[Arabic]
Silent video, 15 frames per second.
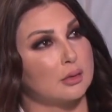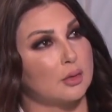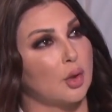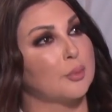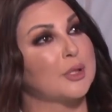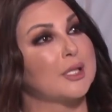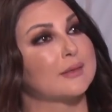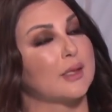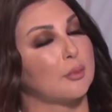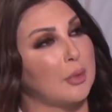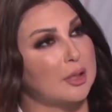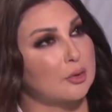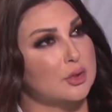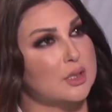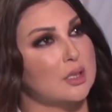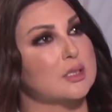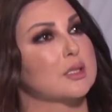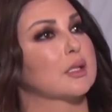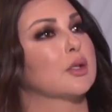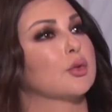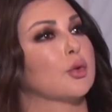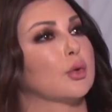نوع من التميز
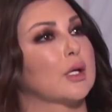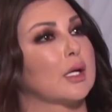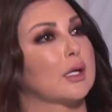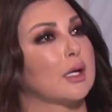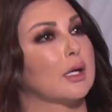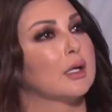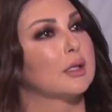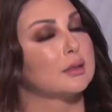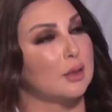خاصة أنه هناك